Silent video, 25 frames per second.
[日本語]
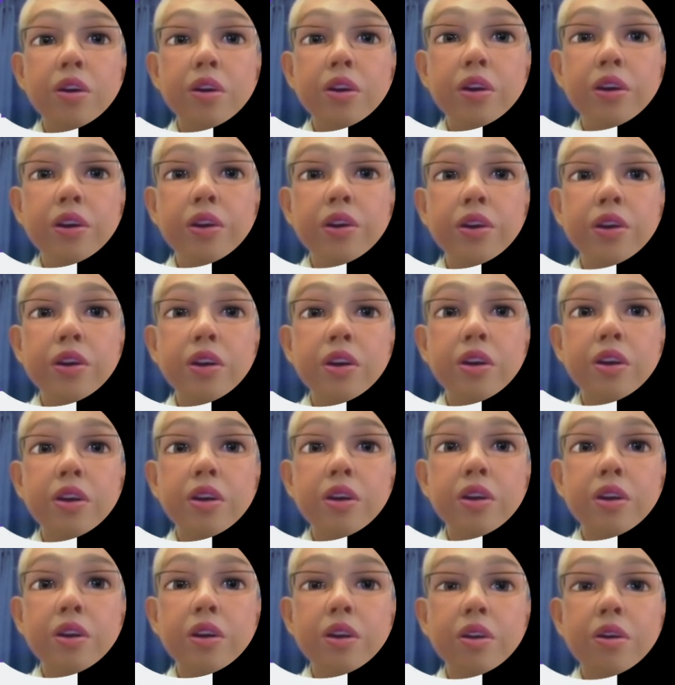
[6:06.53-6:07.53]
5、1、
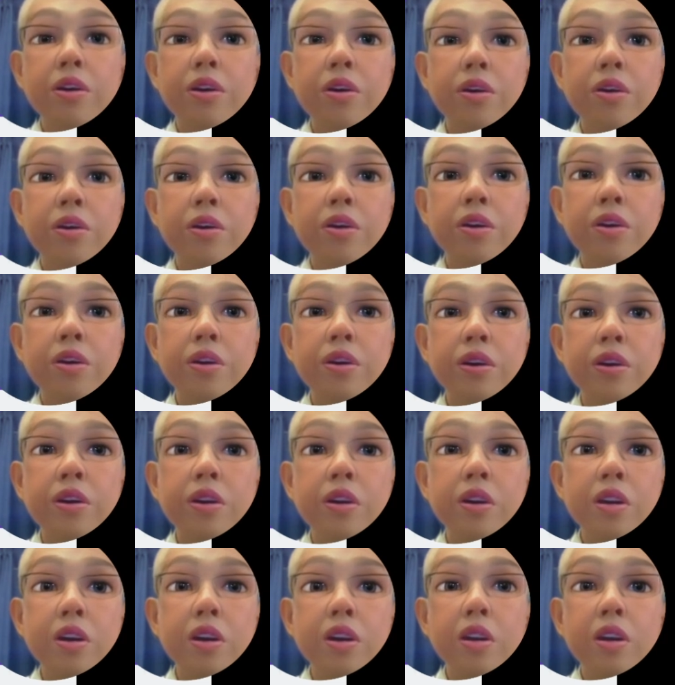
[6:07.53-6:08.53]
4。
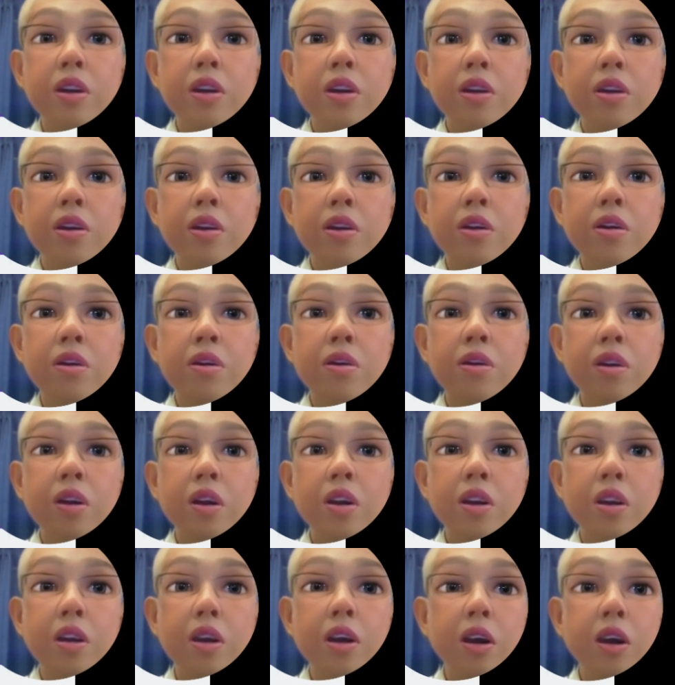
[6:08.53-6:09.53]
こ
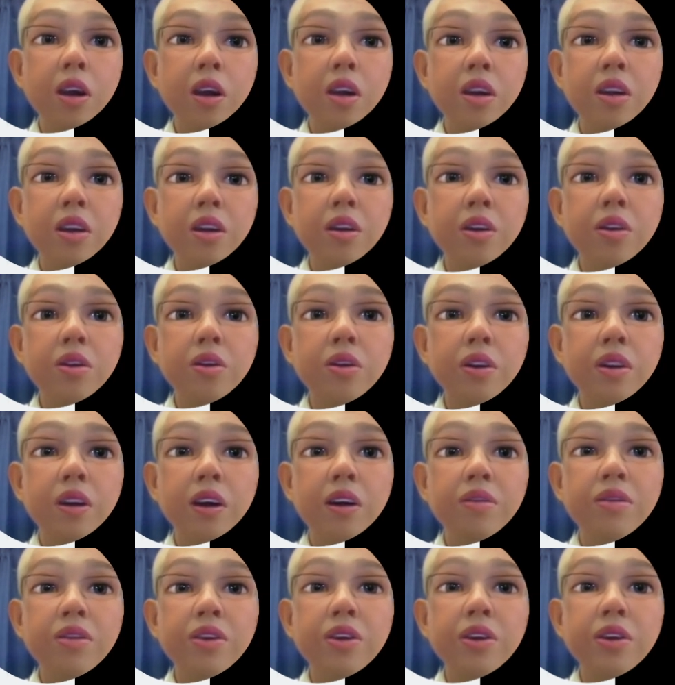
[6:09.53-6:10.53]
れで揺
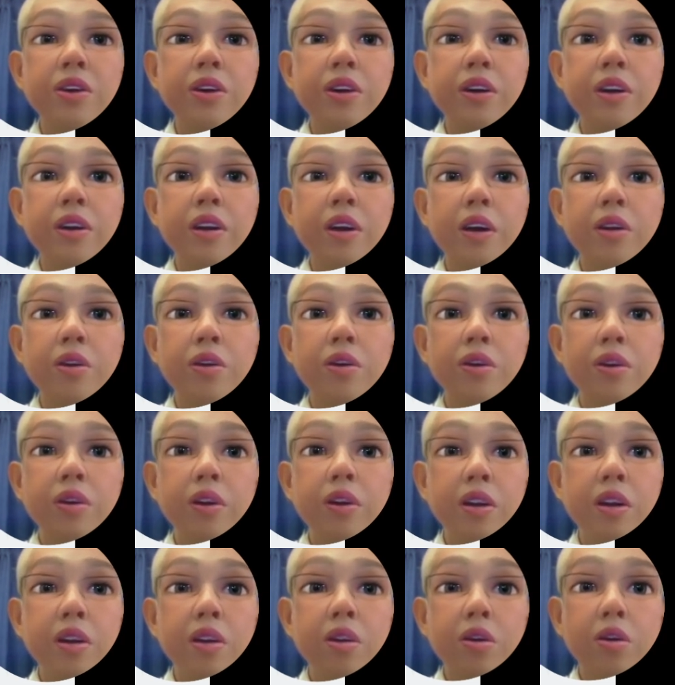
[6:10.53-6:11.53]
さぶった
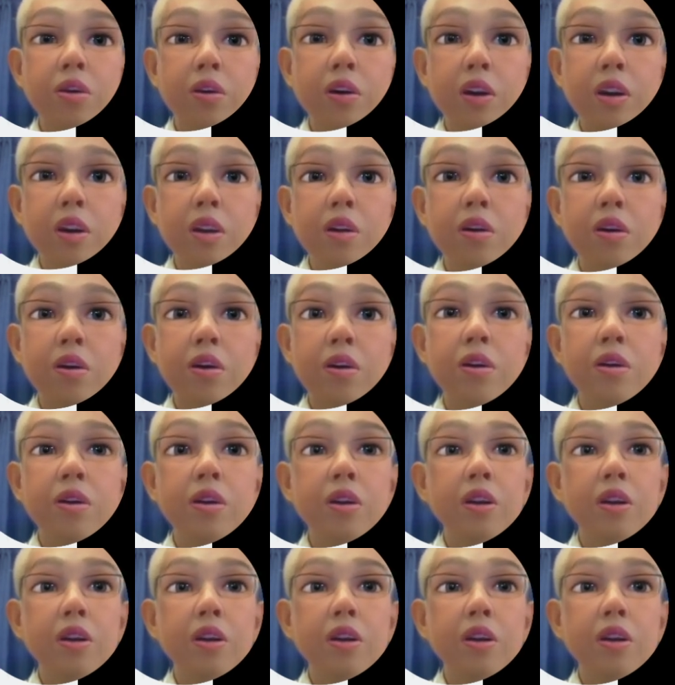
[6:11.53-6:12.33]
時時の